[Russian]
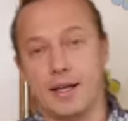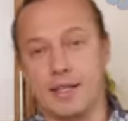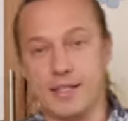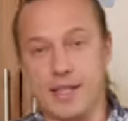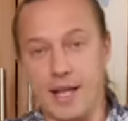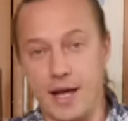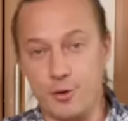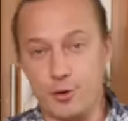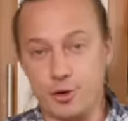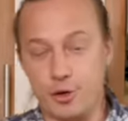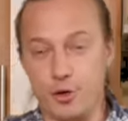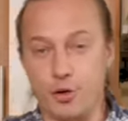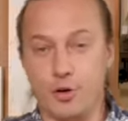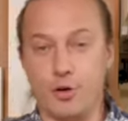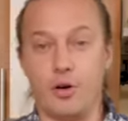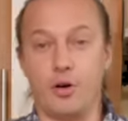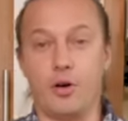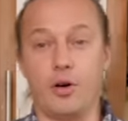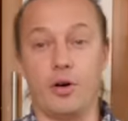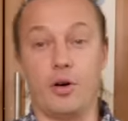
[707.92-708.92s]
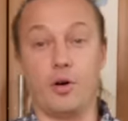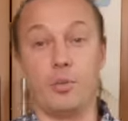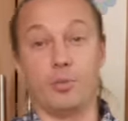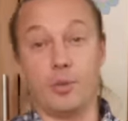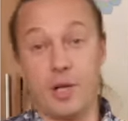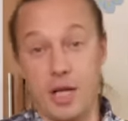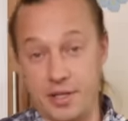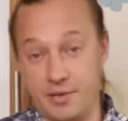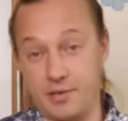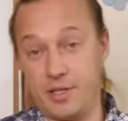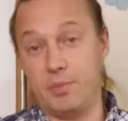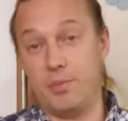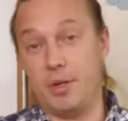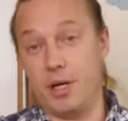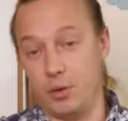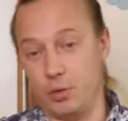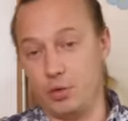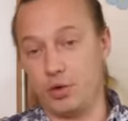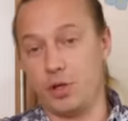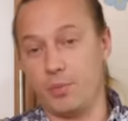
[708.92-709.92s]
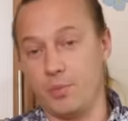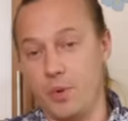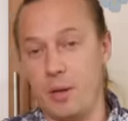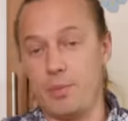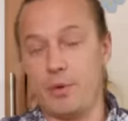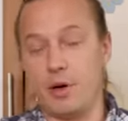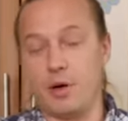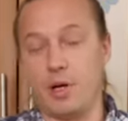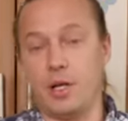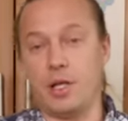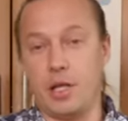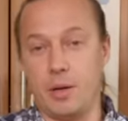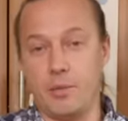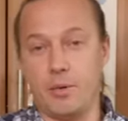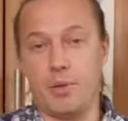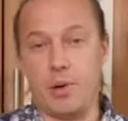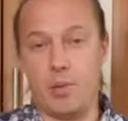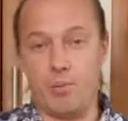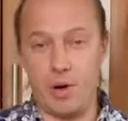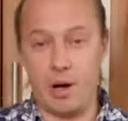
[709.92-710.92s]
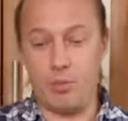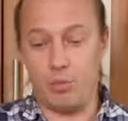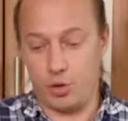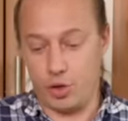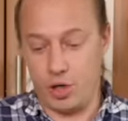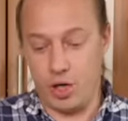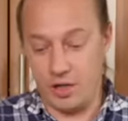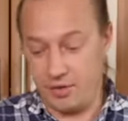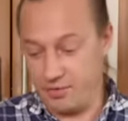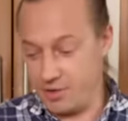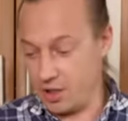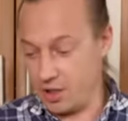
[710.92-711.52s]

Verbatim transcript: знаю, что нас в Сибири тоже мама и там и бабушка, они